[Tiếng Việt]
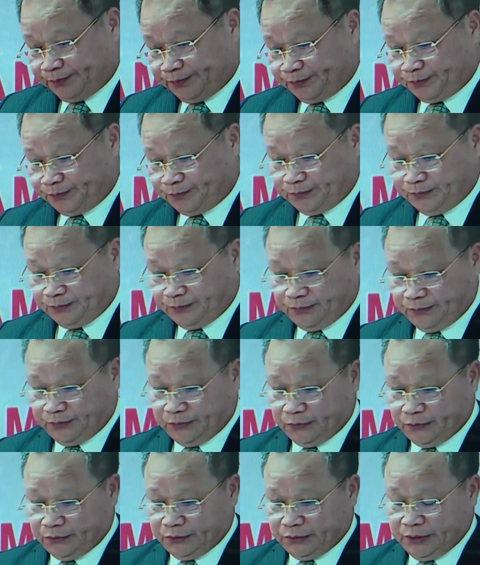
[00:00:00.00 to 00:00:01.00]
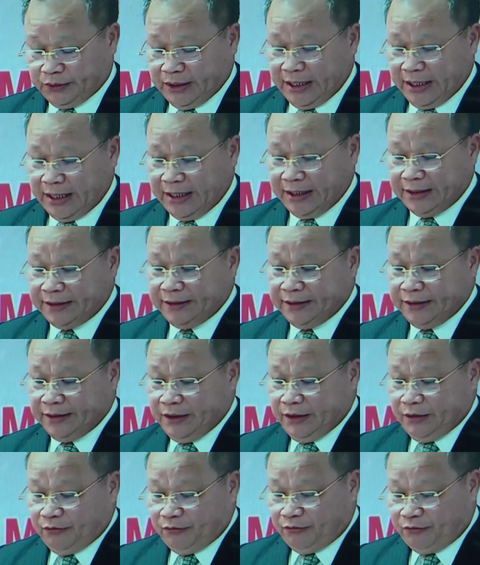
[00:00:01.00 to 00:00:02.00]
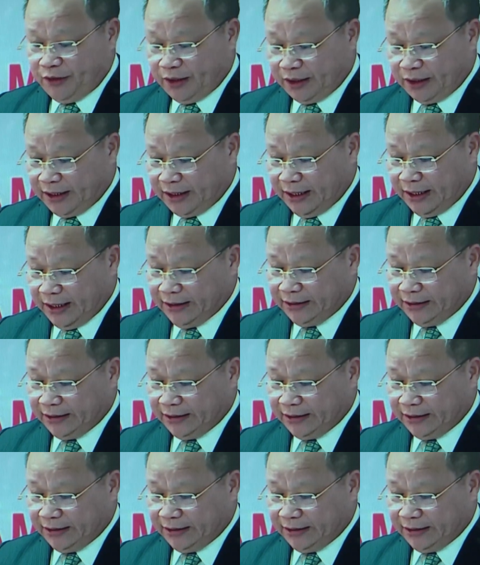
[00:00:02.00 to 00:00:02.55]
hình, website, fanpage, YouTube